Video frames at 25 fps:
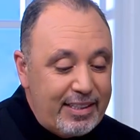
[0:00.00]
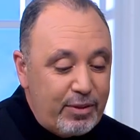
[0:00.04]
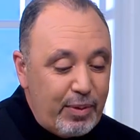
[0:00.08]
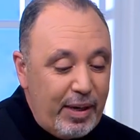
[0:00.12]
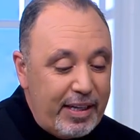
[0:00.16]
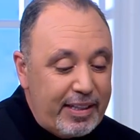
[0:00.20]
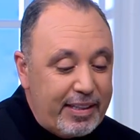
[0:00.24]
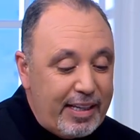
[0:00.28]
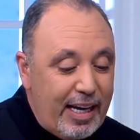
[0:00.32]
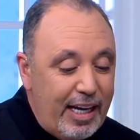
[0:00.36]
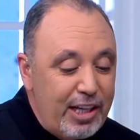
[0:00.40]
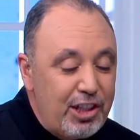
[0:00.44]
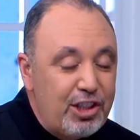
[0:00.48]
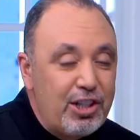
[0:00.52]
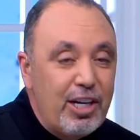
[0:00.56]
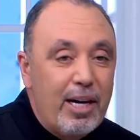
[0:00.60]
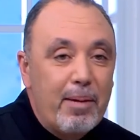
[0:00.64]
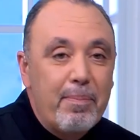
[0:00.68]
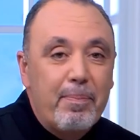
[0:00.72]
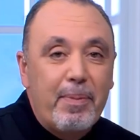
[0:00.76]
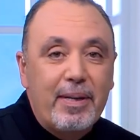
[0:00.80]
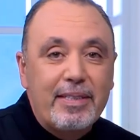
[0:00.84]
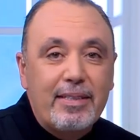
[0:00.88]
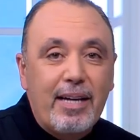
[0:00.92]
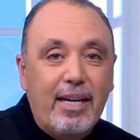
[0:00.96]
شويه كاتشب
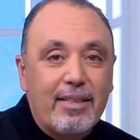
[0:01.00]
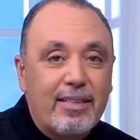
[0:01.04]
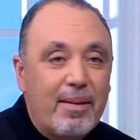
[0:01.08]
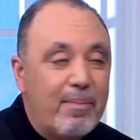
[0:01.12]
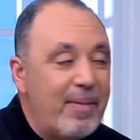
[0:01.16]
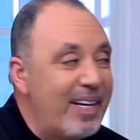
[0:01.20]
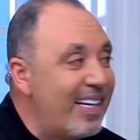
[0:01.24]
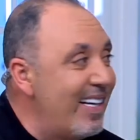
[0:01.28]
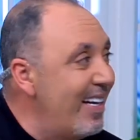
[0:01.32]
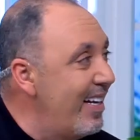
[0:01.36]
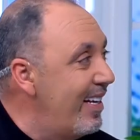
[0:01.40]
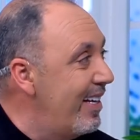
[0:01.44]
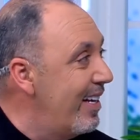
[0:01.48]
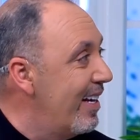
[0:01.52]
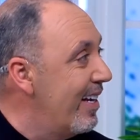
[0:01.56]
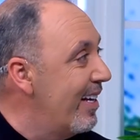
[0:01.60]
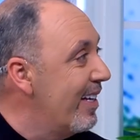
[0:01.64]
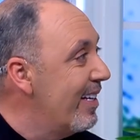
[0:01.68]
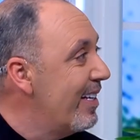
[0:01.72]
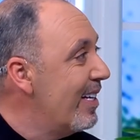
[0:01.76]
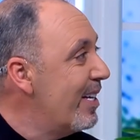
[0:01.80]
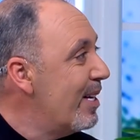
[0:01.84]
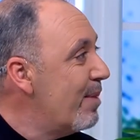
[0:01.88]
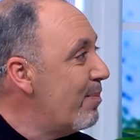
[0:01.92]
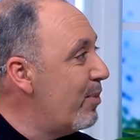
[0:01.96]
بطاطا مقليه
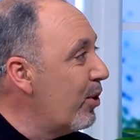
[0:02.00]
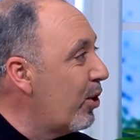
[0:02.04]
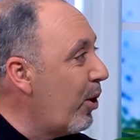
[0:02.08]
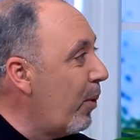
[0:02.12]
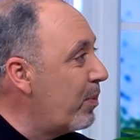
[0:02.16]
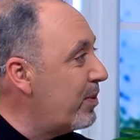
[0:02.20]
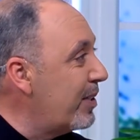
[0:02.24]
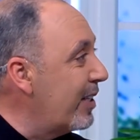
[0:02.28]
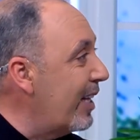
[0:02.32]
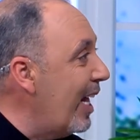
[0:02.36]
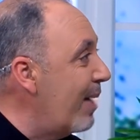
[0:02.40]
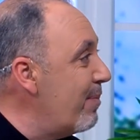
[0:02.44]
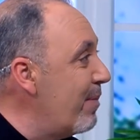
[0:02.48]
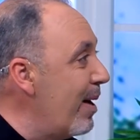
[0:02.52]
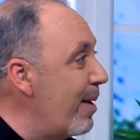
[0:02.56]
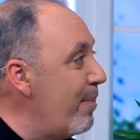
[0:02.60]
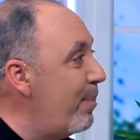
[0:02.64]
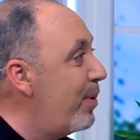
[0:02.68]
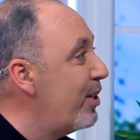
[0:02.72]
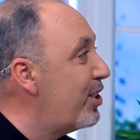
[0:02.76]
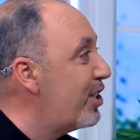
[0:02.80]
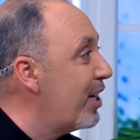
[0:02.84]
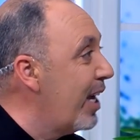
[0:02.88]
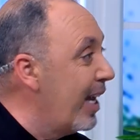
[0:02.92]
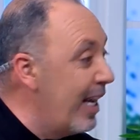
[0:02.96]
بخبزه حمام
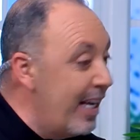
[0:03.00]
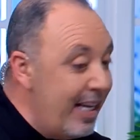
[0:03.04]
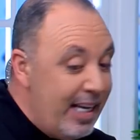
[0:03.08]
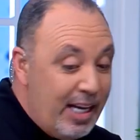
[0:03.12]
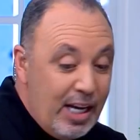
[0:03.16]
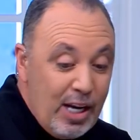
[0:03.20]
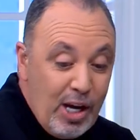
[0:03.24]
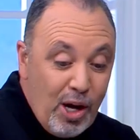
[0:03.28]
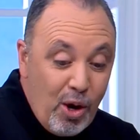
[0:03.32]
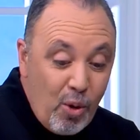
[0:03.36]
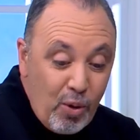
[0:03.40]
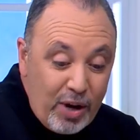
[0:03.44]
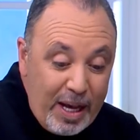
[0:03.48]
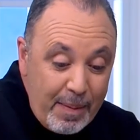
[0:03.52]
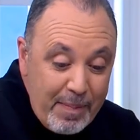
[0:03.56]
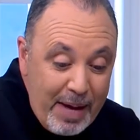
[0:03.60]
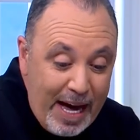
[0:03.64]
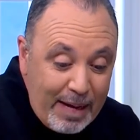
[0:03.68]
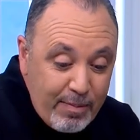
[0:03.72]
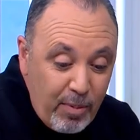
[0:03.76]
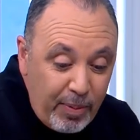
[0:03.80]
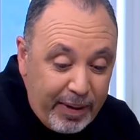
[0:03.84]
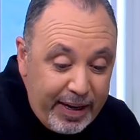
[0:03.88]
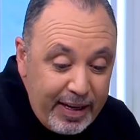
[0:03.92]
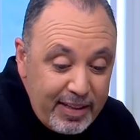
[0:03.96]
بتشهي وكمان
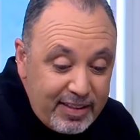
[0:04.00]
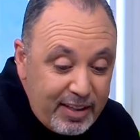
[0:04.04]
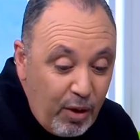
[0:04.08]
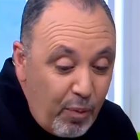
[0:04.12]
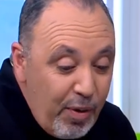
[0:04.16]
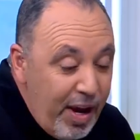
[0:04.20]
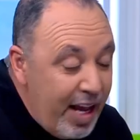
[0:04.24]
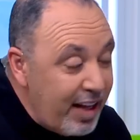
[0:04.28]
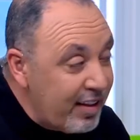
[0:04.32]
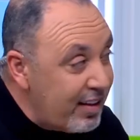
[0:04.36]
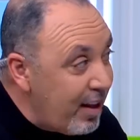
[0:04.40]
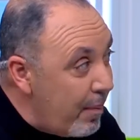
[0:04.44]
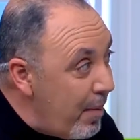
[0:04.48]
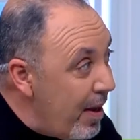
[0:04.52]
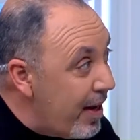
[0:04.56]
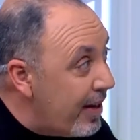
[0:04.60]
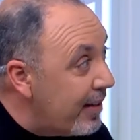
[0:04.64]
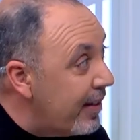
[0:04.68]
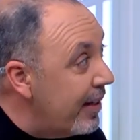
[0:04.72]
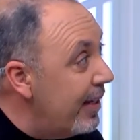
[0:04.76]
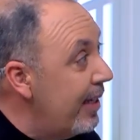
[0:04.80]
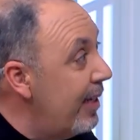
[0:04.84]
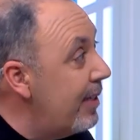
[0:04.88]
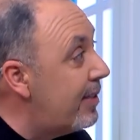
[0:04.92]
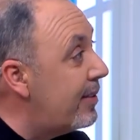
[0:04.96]
ممكن نسويها طبق
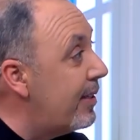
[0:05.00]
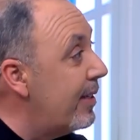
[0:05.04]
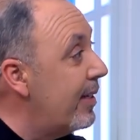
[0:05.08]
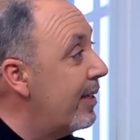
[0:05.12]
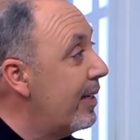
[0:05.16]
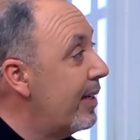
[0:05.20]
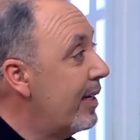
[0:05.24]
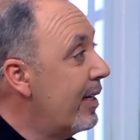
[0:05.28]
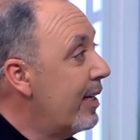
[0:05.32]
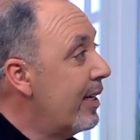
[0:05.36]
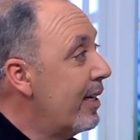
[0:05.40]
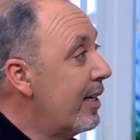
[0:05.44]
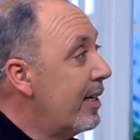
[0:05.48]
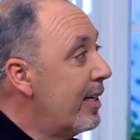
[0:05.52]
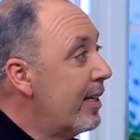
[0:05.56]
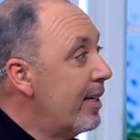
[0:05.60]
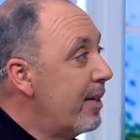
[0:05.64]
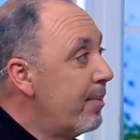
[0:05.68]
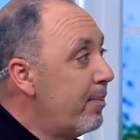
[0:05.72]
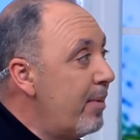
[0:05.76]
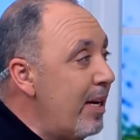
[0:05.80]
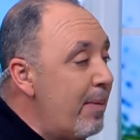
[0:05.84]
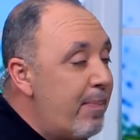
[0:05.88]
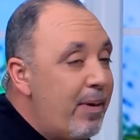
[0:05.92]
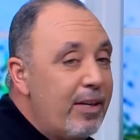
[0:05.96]
رئيسي صح
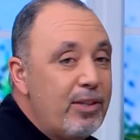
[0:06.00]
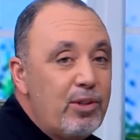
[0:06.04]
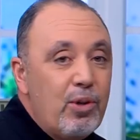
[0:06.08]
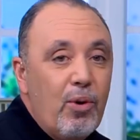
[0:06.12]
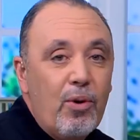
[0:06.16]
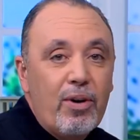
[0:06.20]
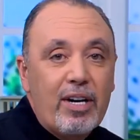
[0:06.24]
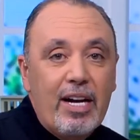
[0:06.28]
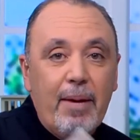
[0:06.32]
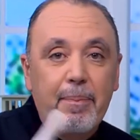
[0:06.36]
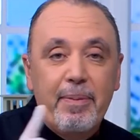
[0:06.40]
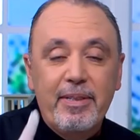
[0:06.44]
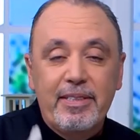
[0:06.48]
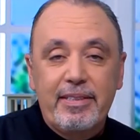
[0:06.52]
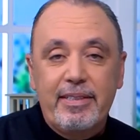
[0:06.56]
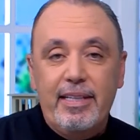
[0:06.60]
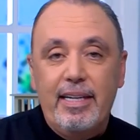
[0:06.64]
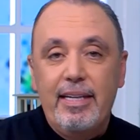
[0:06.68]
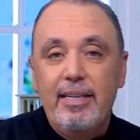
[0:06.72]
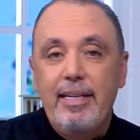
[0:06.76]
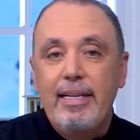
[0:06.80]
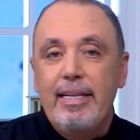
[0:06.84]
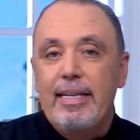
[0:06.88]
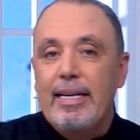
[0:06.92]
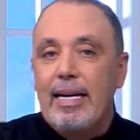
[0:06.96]
بالبندوره
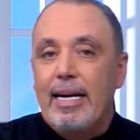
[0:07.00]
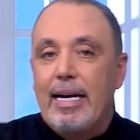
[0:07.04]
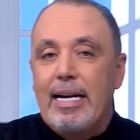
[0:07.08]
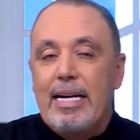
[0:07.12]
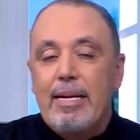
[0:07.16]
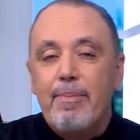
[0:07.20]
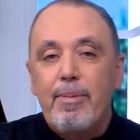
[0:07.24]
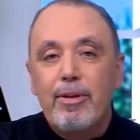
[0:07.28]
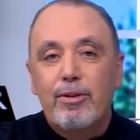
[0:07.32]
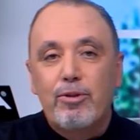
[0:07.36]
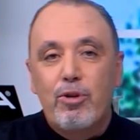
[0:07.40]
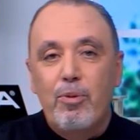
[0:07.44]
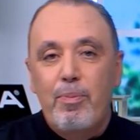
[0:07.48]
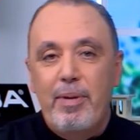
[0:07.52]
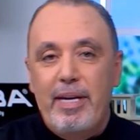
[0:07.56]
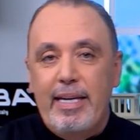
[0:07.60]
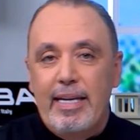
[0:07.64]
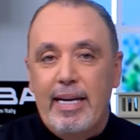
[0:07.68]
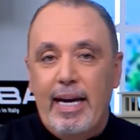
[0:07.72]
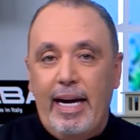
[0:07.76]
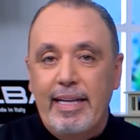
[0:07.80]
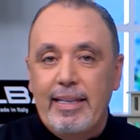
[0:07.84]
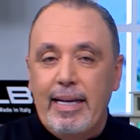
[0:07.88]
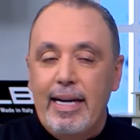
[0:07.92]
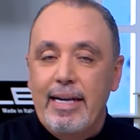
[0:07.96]
بالطحينيه اللي بدكم اياه
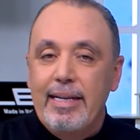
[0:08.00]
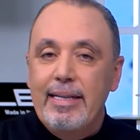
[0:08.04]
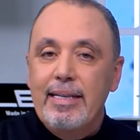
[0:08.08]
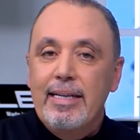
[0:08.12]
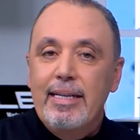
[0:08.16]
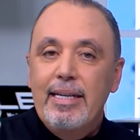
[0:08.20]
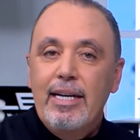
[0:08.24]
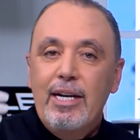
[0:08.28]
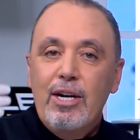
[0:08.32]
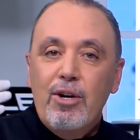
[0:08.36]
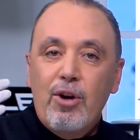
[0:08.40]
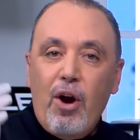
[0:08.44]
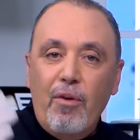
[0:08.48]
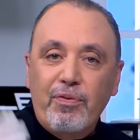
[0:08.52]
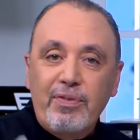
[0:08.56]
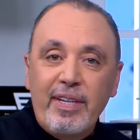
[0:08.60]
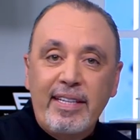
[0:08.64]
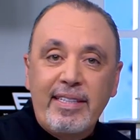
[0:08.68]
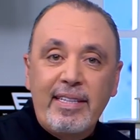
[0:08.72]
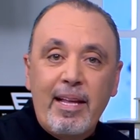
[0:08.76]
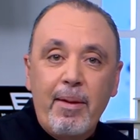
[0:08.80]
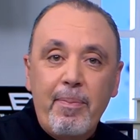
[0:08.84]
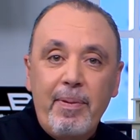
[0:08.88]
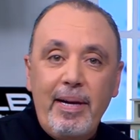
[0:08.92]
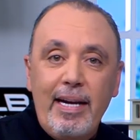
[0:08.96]
اذا
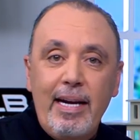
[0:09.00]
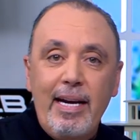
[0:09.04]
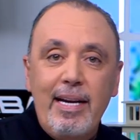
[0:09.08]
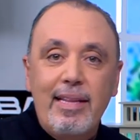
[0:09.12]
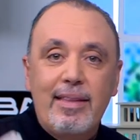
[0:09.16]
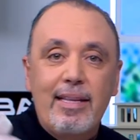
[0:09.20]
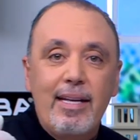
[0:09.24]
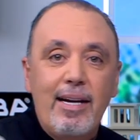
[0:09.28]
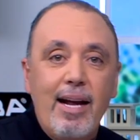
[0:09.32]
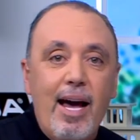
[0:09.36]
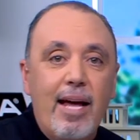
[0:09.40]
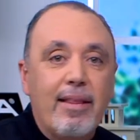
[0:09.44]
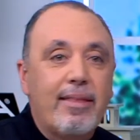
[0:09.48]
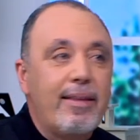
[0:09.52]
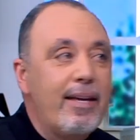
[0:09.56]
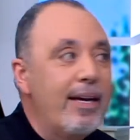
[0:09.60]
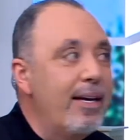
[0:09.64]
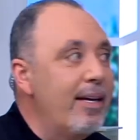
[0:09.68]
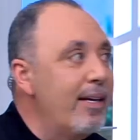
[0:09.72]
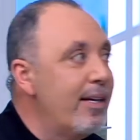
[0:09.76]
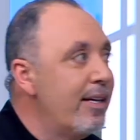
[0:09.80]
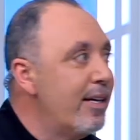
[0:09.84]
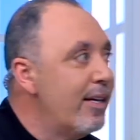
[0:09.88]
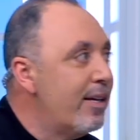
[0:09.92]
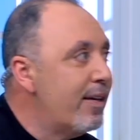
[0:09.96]
كفته نبيل ثلاثه
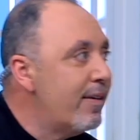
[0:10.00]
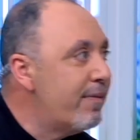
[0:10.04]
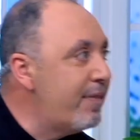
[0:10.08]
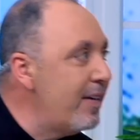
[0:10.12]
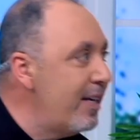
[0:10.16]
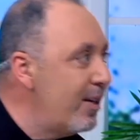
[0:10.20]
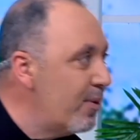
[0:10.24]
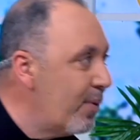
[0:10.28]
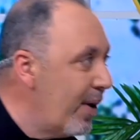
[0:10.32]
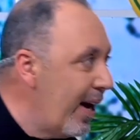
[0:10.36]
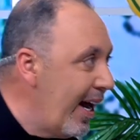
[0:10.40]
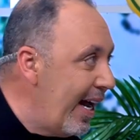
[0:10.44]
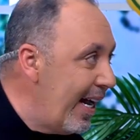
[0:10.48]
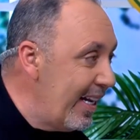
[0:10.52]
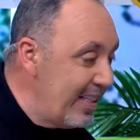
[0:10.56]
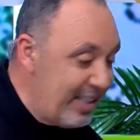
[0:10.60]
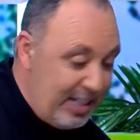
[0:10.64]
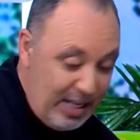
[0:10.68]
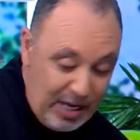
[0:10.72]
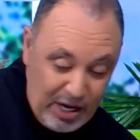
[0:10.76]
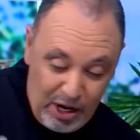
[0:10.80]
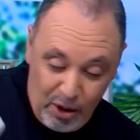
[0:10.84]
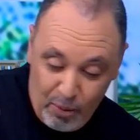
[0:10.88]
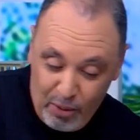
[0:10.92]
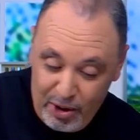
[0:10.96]
في واحد, واحد.
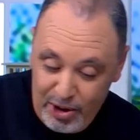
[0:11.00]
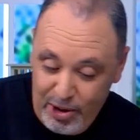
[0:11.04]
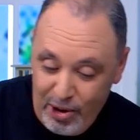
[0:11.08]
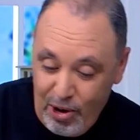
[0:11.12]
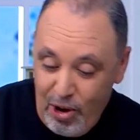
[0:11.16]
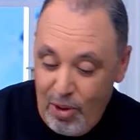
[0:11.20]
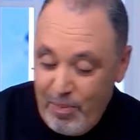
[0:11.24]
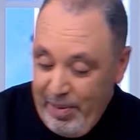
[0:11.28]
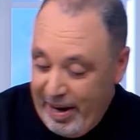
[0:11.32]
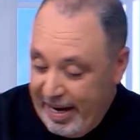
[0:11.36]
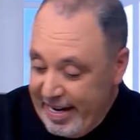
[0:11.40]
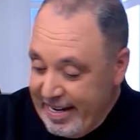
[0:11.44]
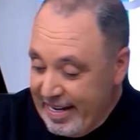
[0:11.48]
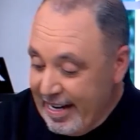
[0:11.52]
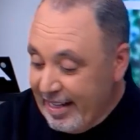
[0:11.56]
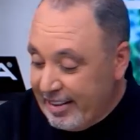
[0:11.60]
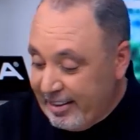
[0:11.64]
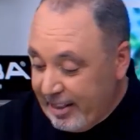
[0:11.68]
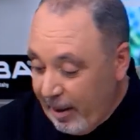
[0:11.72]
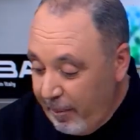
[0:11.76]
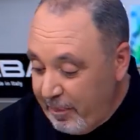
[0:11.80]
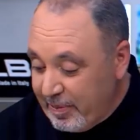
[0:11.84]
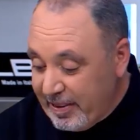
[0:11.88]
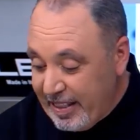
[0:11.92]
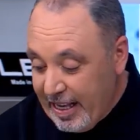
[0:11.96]
واليوم عندنا
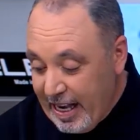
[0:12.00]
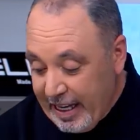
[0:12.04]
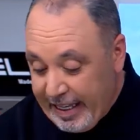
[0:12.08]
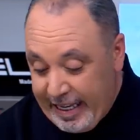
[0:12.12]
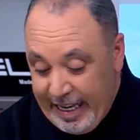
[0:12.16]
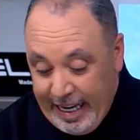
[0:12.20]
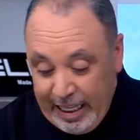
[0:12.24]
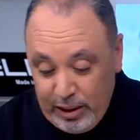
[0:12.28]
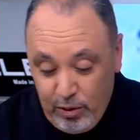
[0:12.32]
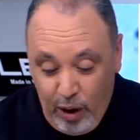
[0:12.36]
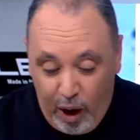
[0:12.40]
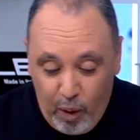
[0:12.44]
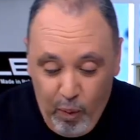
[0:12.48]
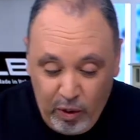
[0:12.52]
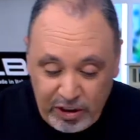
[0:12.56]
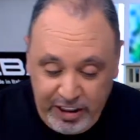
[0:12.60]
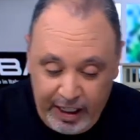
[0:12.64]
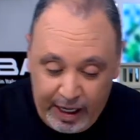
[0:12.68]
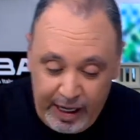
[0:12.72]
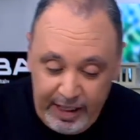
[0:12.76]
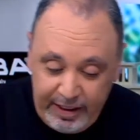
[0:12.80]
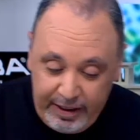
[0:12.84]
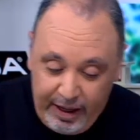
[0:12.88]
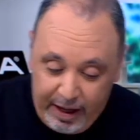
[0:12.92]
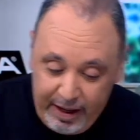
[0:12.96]
التبسي اكيد واول شيء
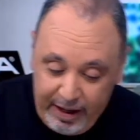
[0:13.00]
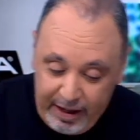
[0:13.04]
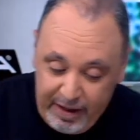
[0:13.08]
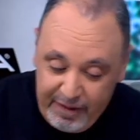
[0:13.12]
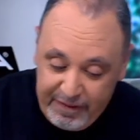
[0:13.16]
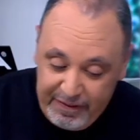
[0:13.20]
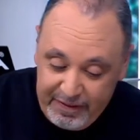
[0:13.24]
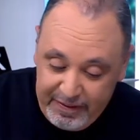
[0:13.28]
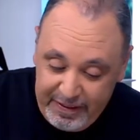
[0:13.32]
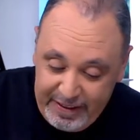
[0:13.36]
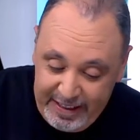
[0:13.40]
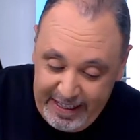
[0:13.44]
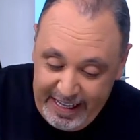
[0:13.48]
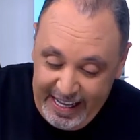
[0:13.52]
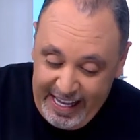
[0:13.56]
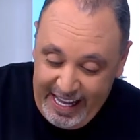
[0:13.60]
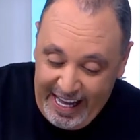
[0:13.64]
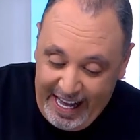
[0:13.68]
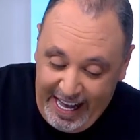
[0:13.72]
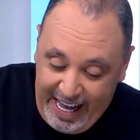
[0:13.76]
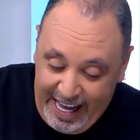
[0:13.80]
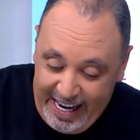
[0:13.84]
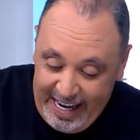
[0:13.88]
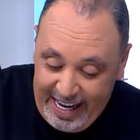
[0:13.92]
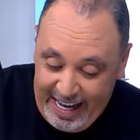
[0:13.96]
خلينا نتعرف
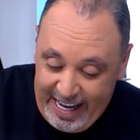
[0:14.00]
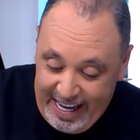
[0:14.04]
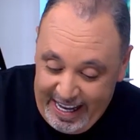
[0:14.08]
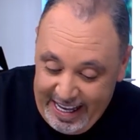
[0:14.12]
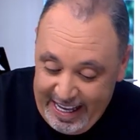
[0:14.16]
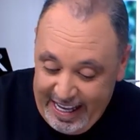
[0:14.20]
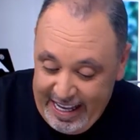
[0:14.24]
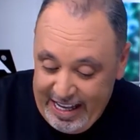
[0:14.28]
على